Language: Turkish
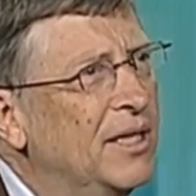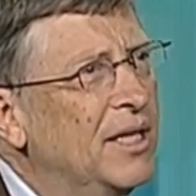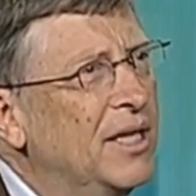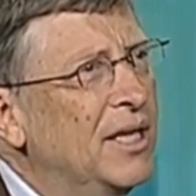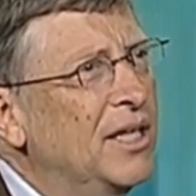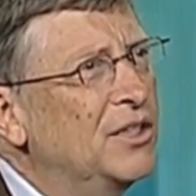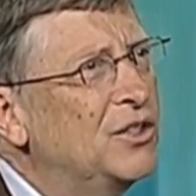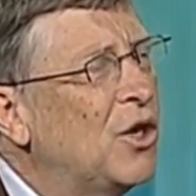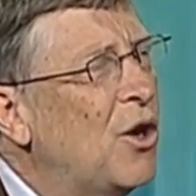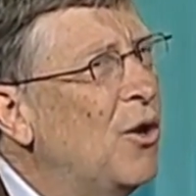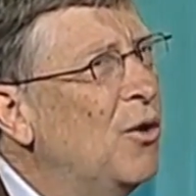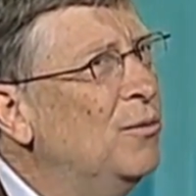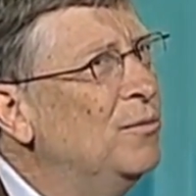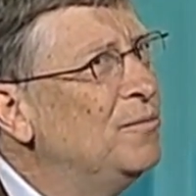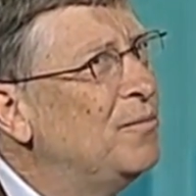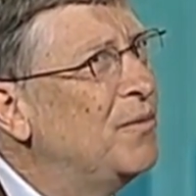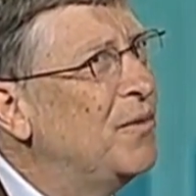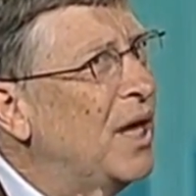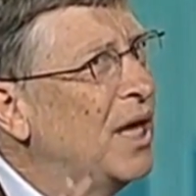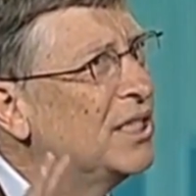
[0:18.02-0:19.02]
Bu ziyaretle
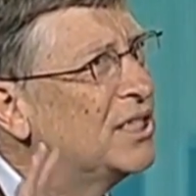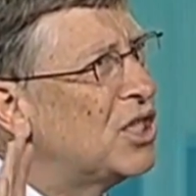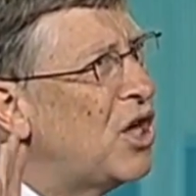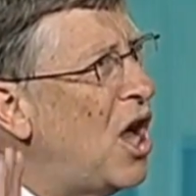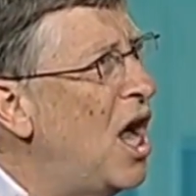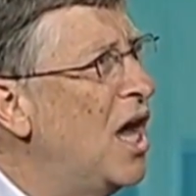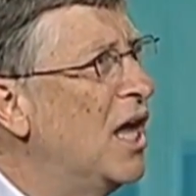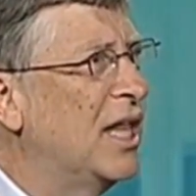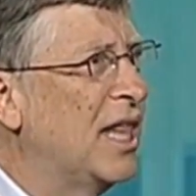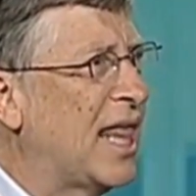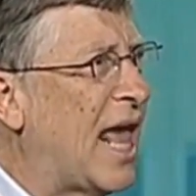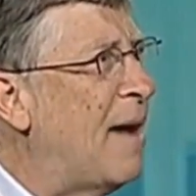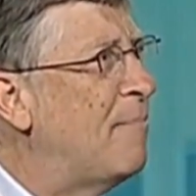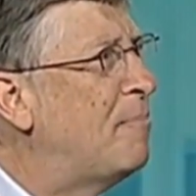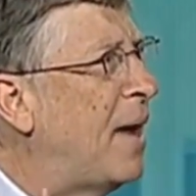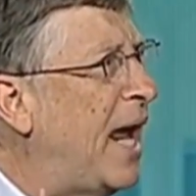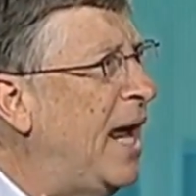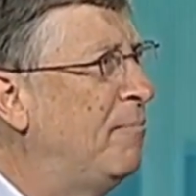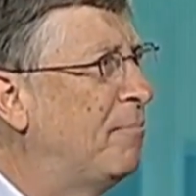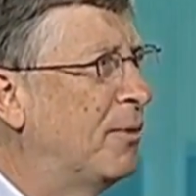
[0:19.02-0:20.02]
ilgili araştırmacı
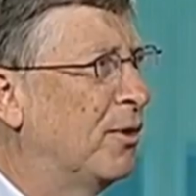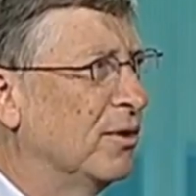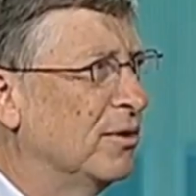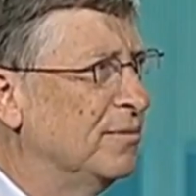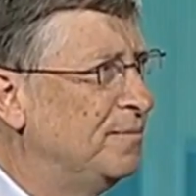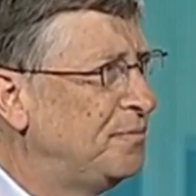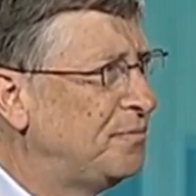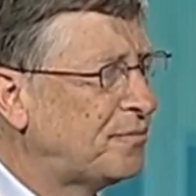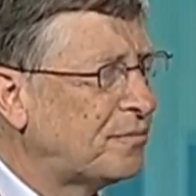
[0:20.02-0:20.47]
yazar Haluk